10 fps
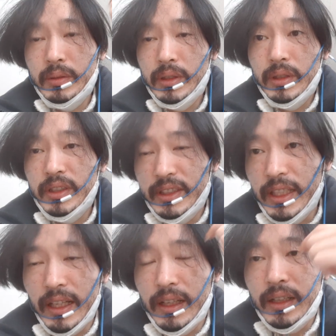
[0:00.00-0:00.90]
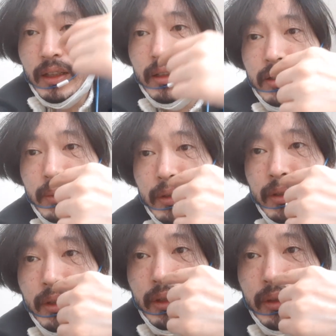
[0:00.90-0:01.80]
자, 자 그러면
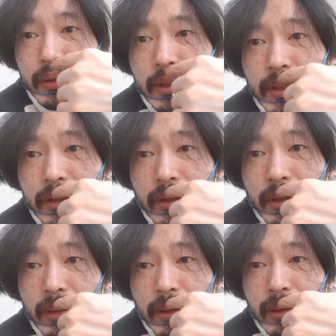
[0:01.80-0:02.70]
여기에서